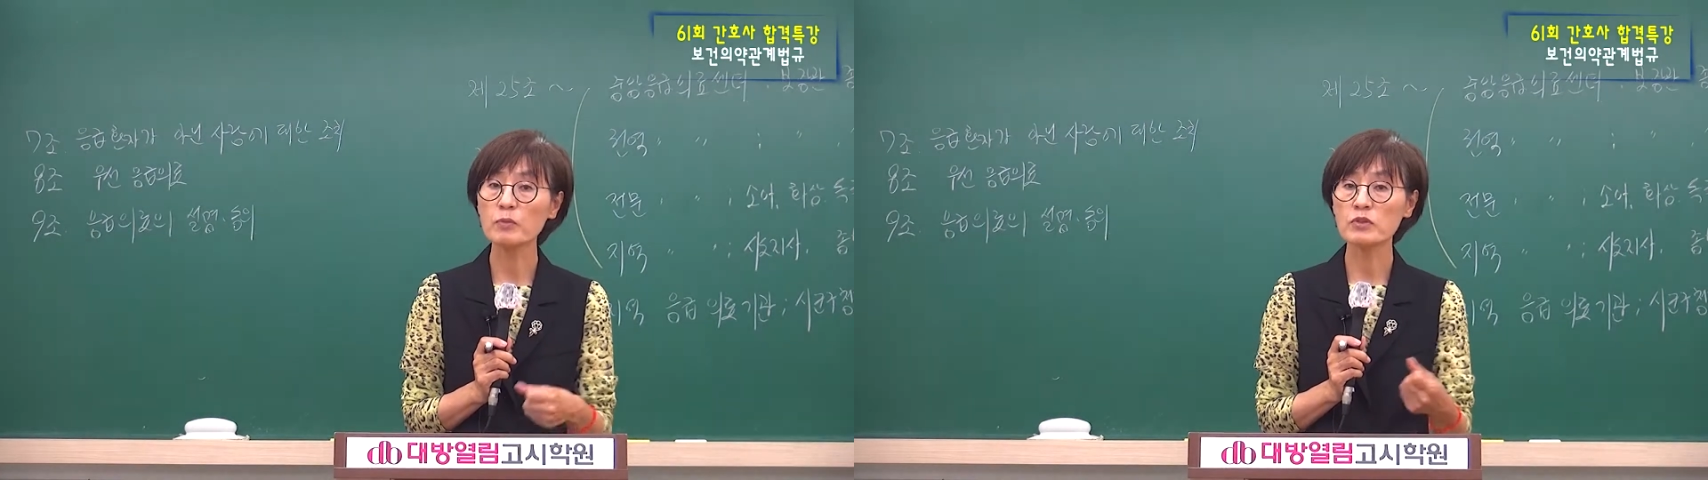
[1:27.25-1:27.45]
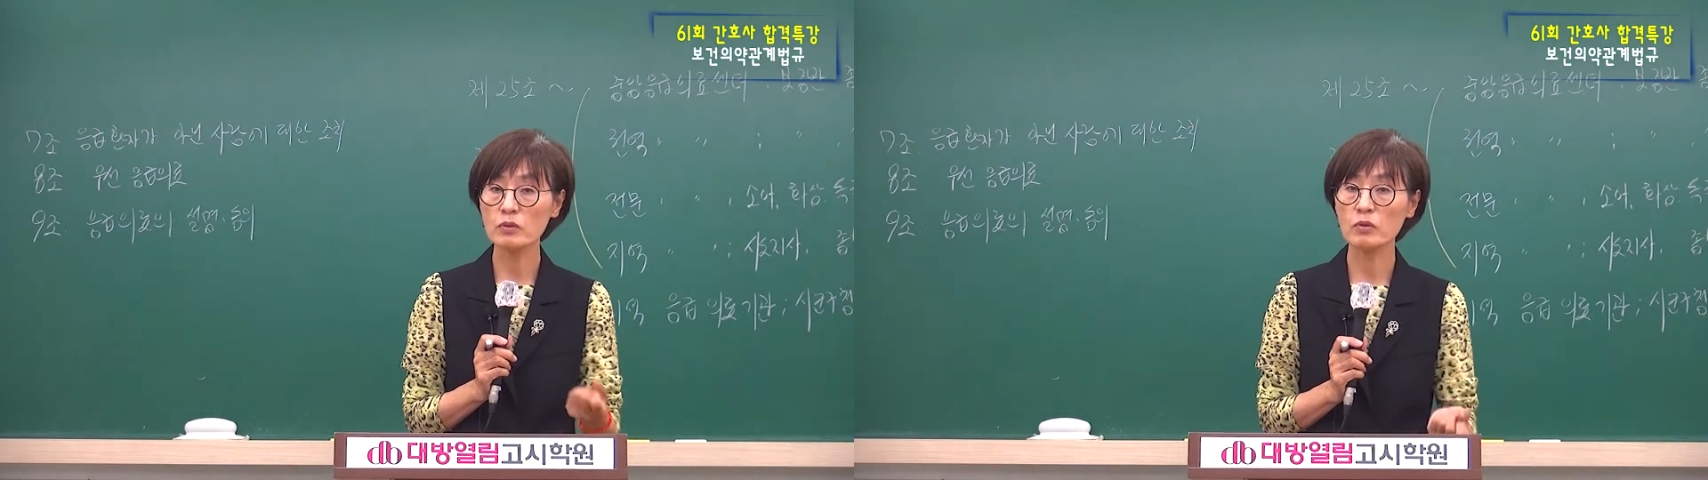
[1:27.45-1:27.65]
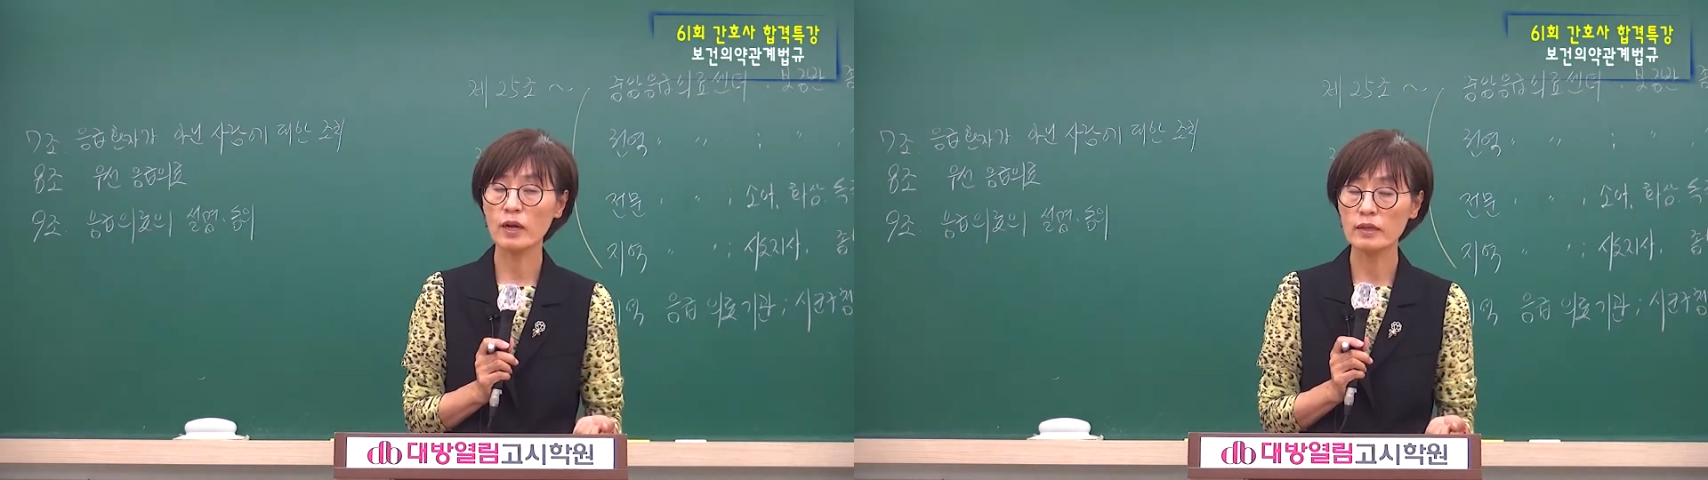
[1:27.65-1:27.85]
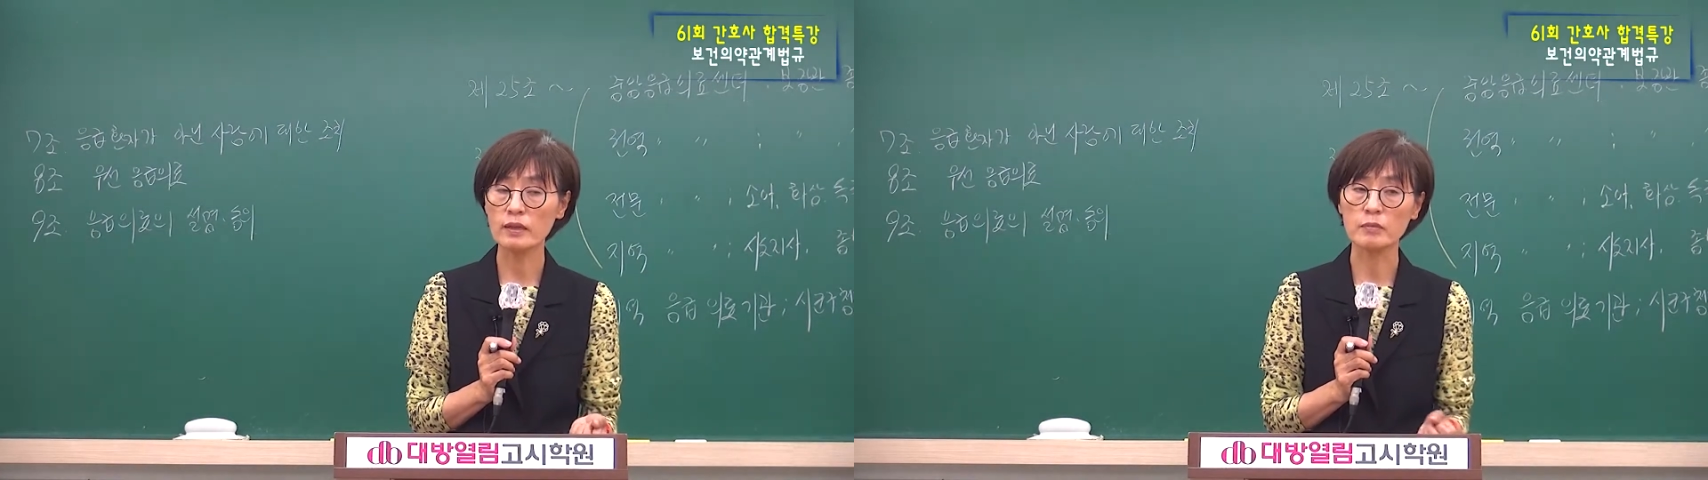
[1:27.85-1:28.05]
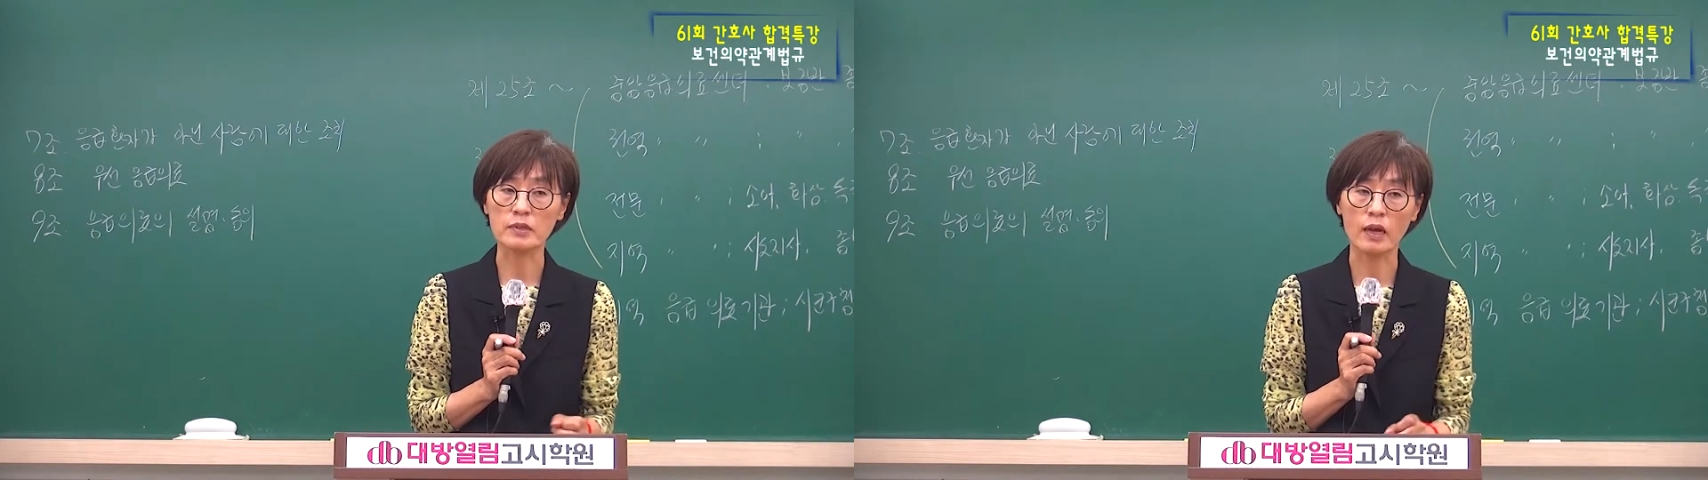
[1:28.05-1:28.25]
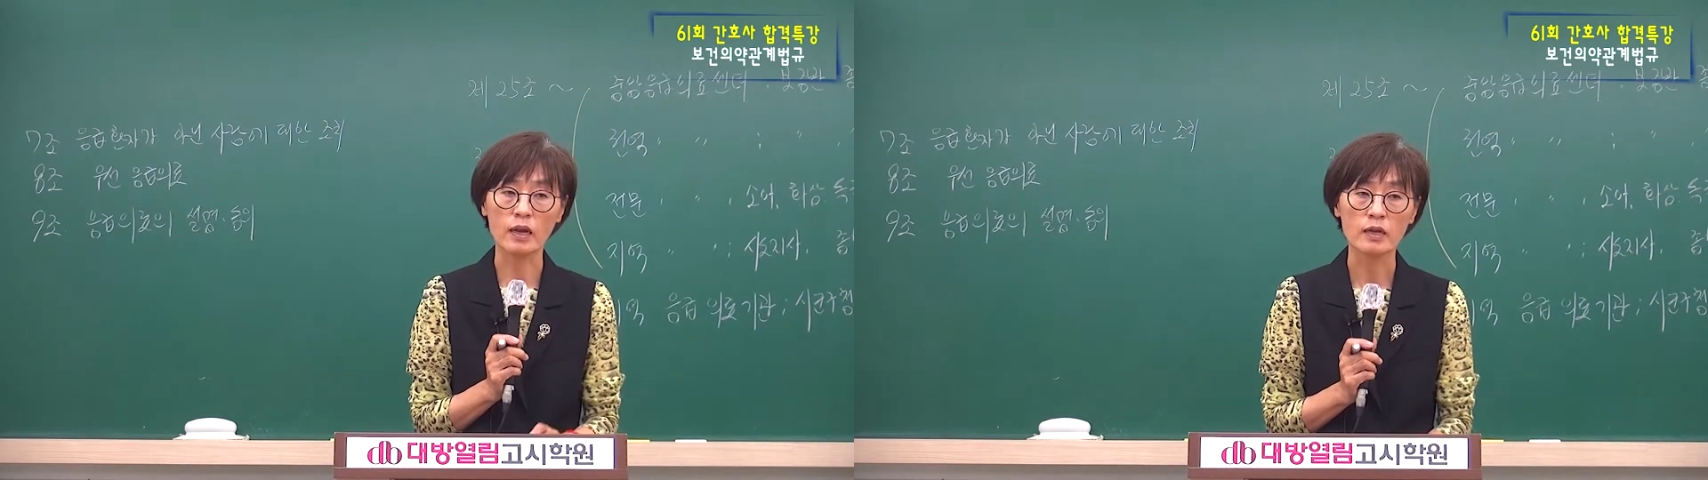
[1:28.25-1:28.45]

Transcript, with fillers: 하면 치료를 하게 됩니다.